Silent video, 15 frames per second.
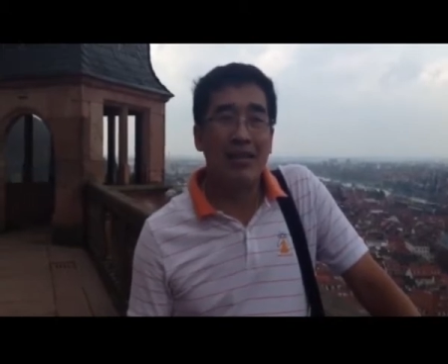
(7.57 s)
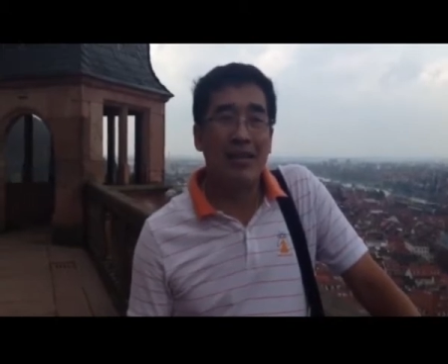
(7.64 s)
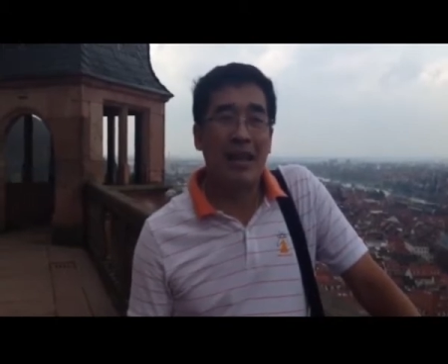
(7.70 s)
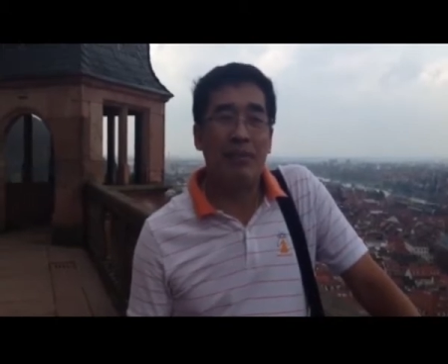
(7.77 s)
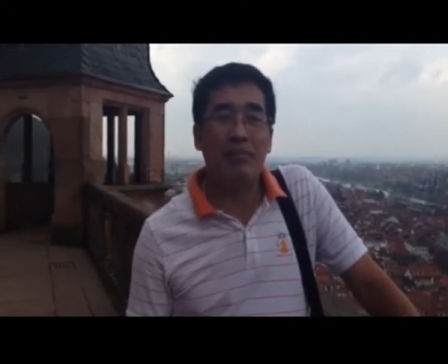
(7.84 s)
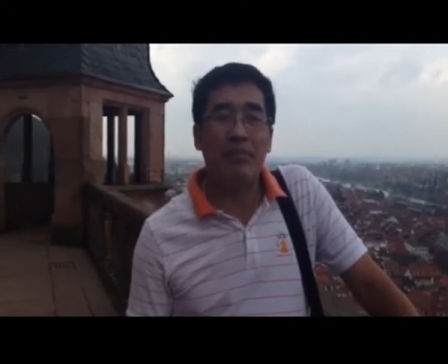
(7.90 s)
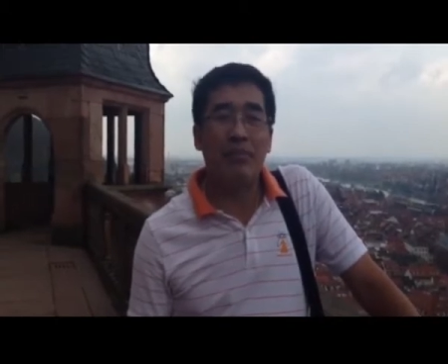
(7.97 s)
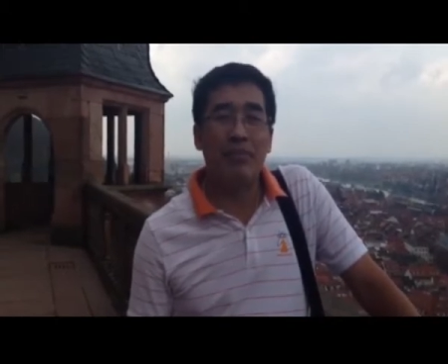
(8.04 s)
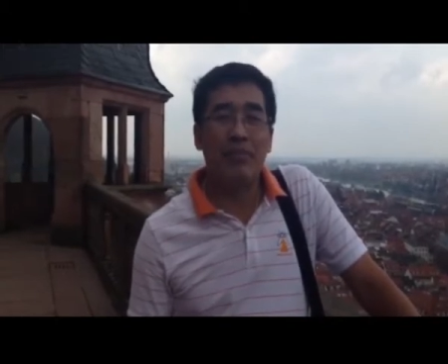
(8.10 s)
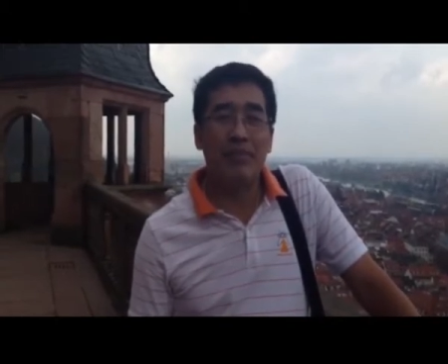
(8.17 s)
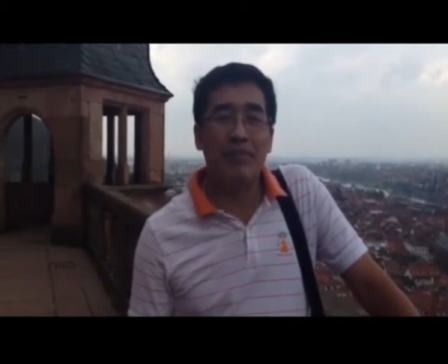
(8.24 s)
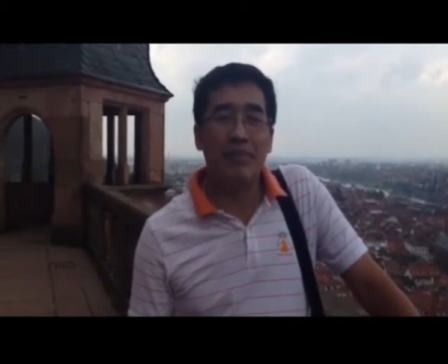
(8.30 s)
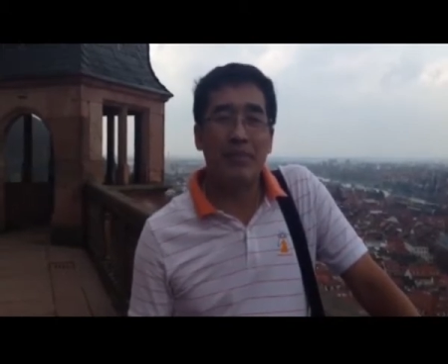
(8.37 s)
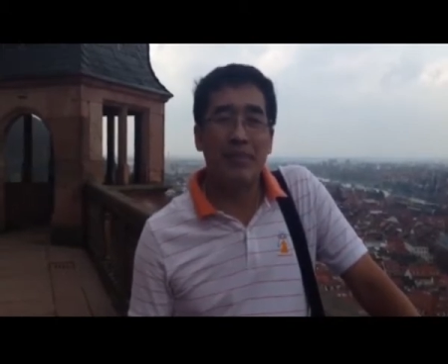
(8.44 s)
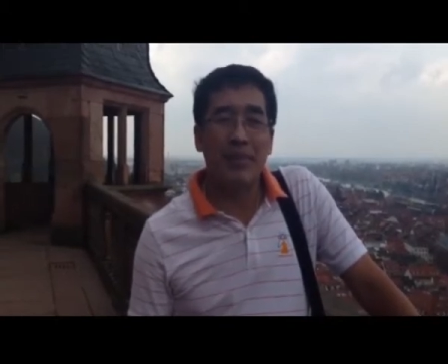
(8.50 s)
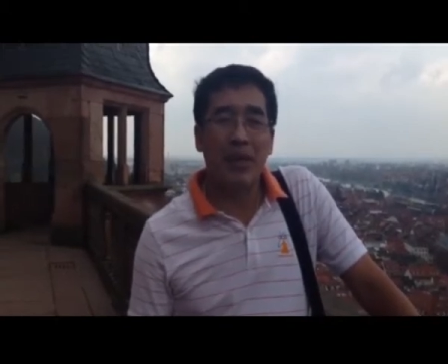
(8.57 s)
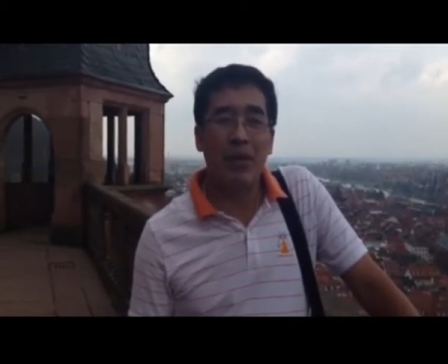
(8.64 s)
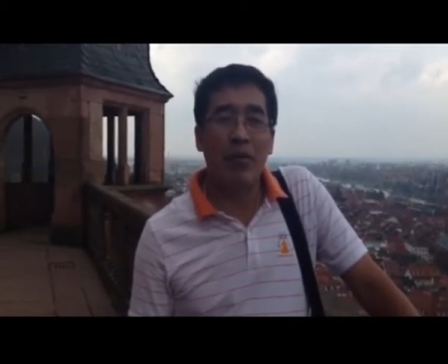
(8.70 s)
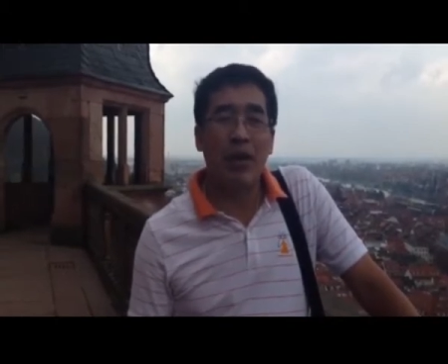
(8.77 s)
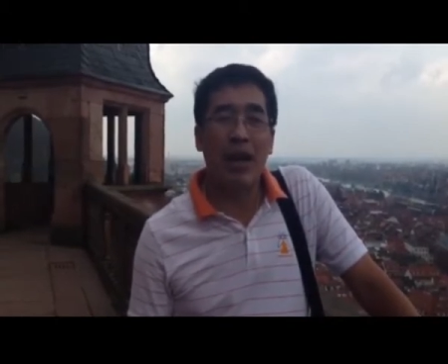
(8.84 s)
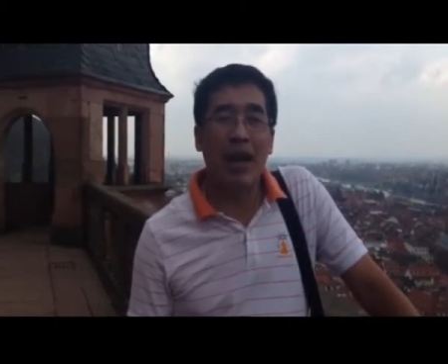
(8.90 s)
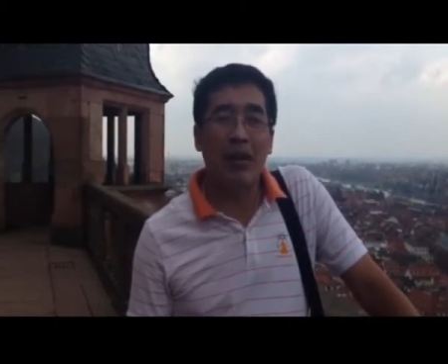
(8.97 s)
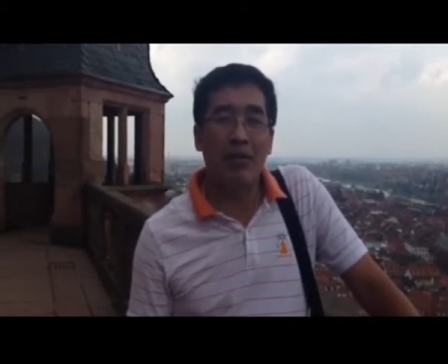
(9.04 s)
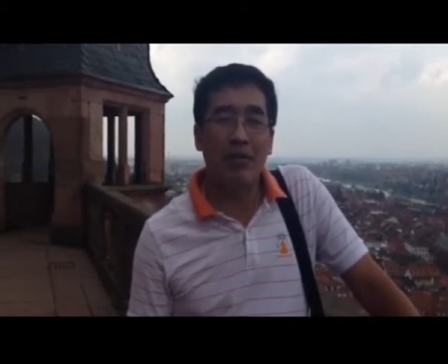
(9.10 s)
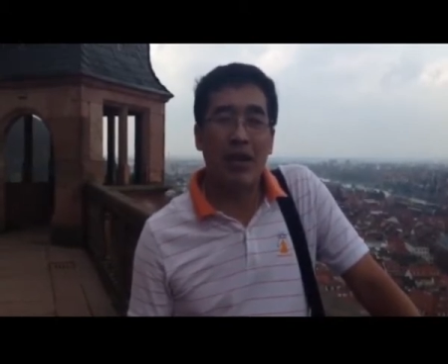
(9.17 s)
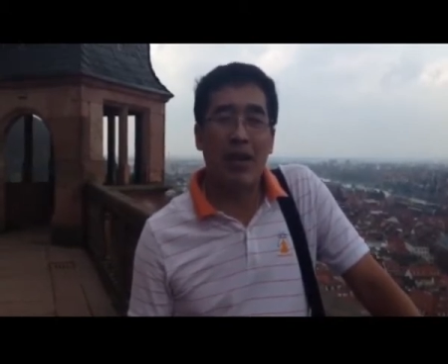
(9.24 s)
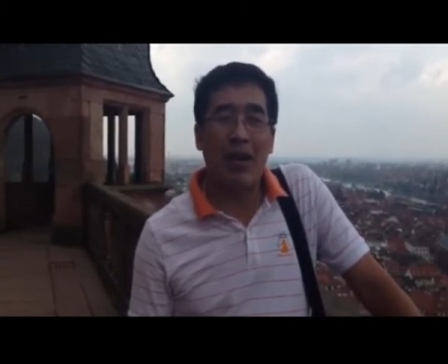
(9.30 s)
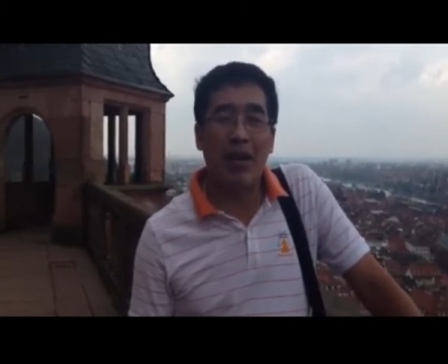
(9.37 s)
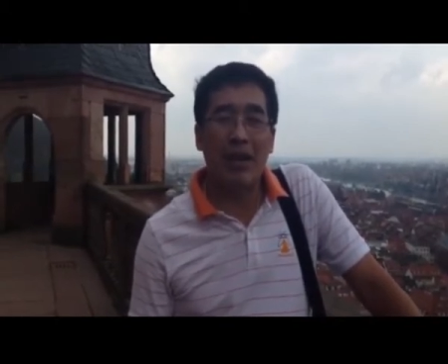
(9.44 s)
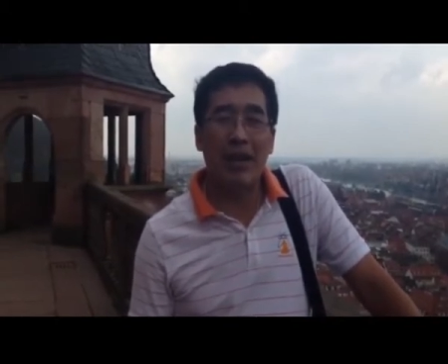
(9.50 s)
เจ็บที่หัวเข่าต
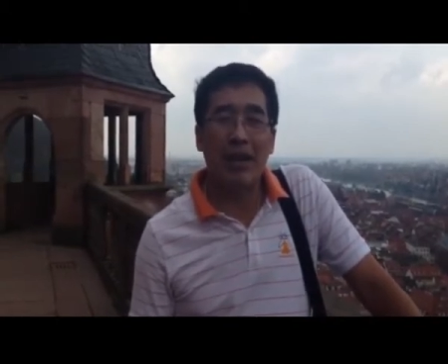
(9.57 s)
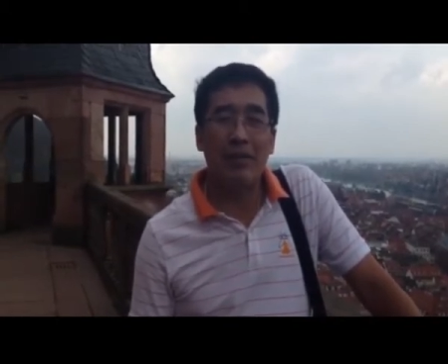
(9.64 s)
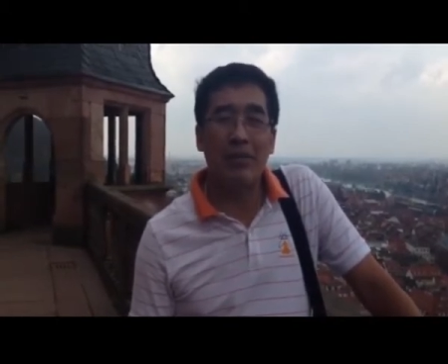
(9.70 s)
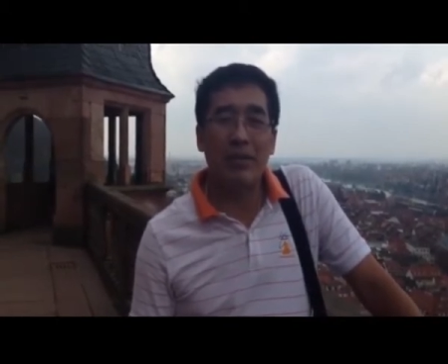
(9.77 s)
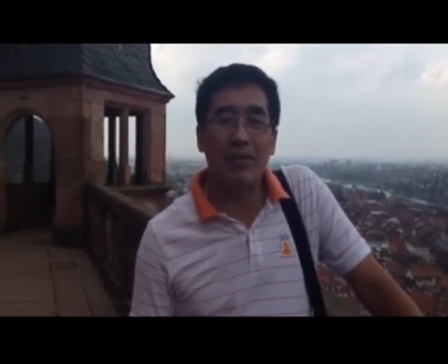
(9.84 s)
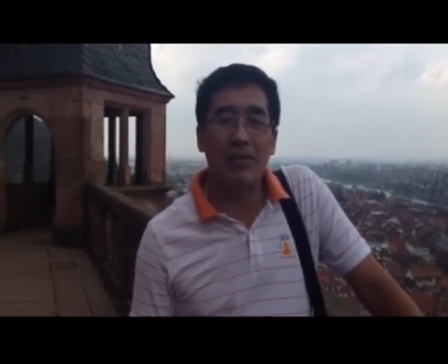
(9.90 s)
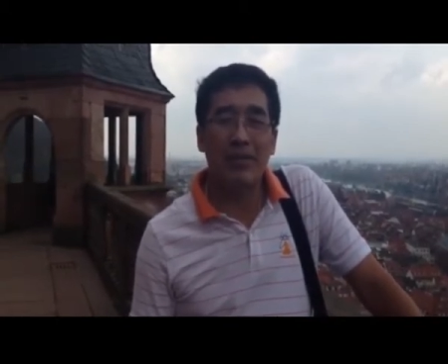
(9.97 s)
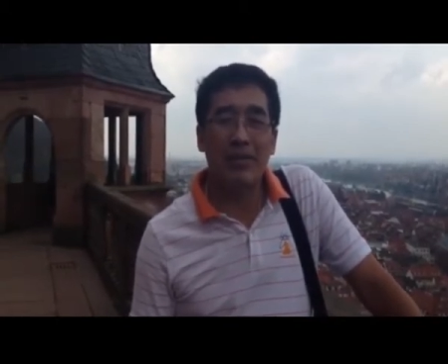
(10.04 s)
ลอดเลยครับผม